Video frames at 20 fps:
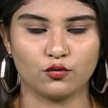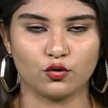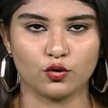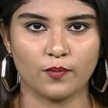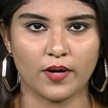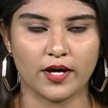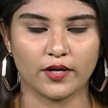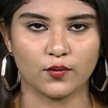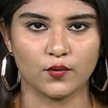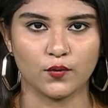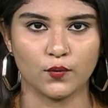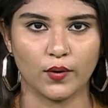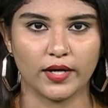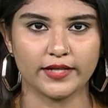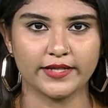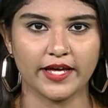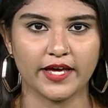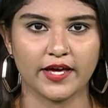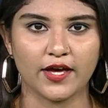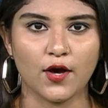దుర్మార్గులు
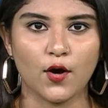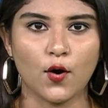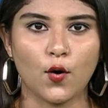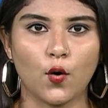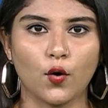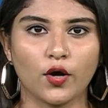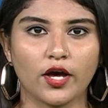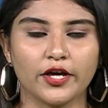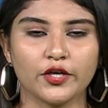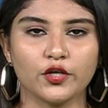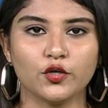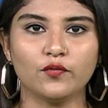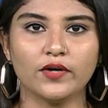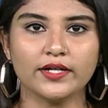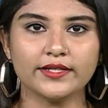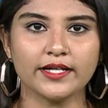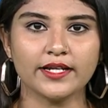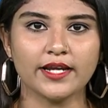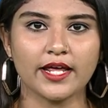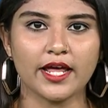అయితే ఒక
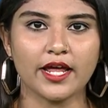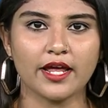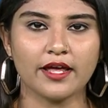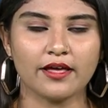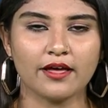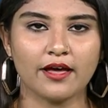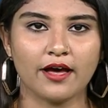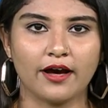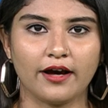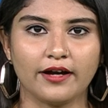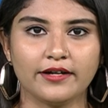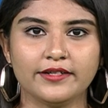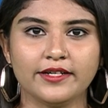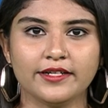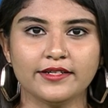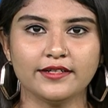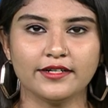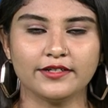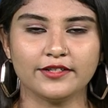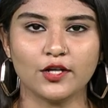యువతిని
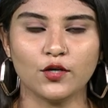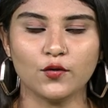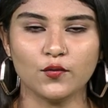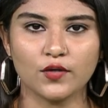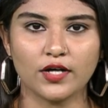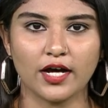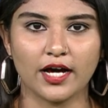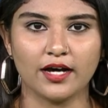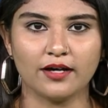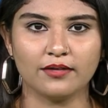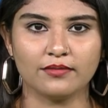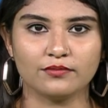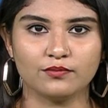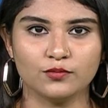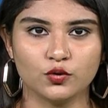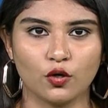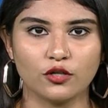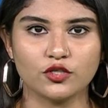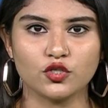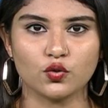అడ్డంగా నిలువుగా
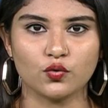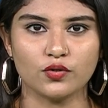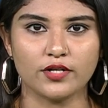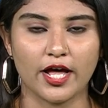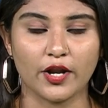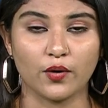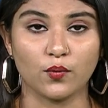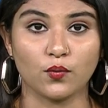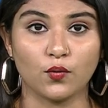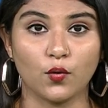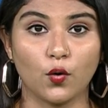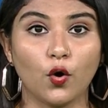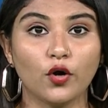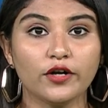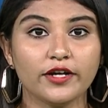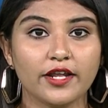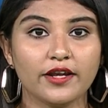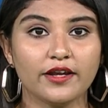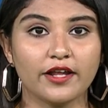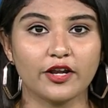దోచుకున్నారు
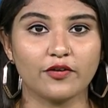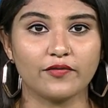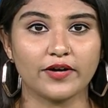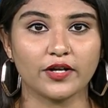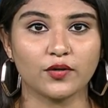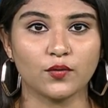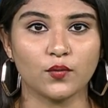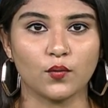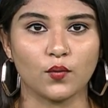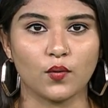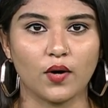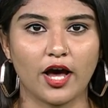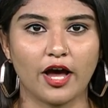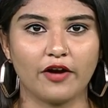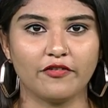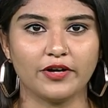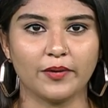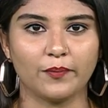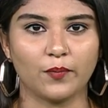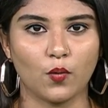కోటిన్నర వరకు
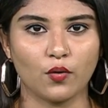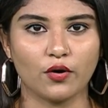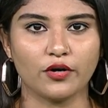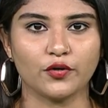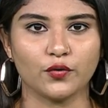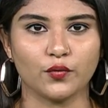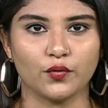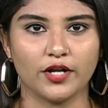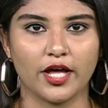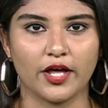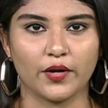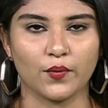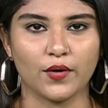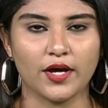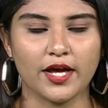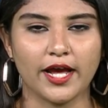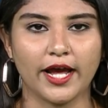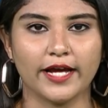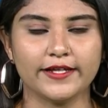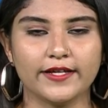ఆవిడ పోగొట్టుకున్నారు
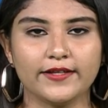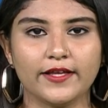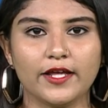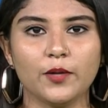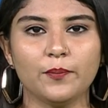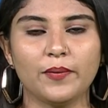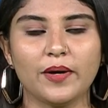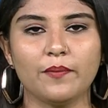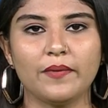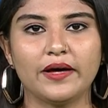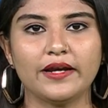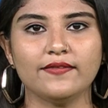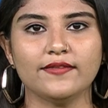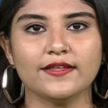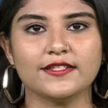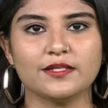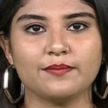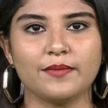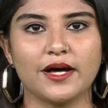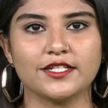అయితే దీనిపై మరింత
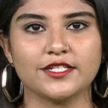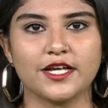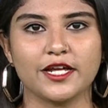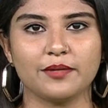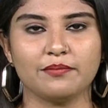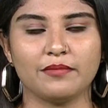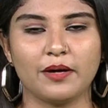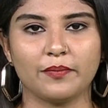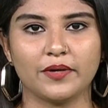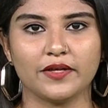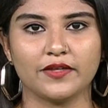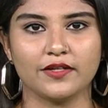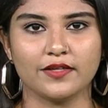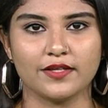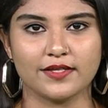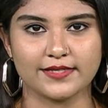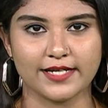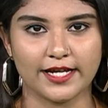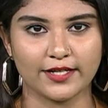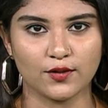సమాచారం మా
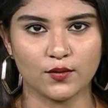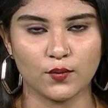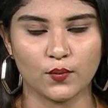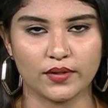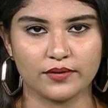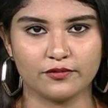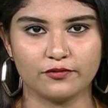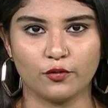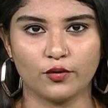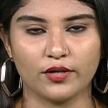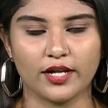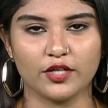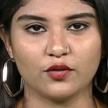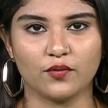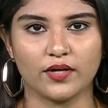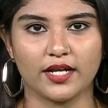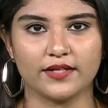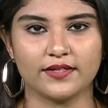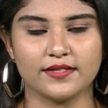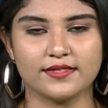ప్రతినిధి సైదులు ఫోన్లైన్
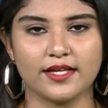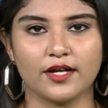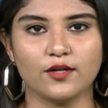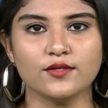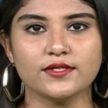ద్వారా అందిస్తారు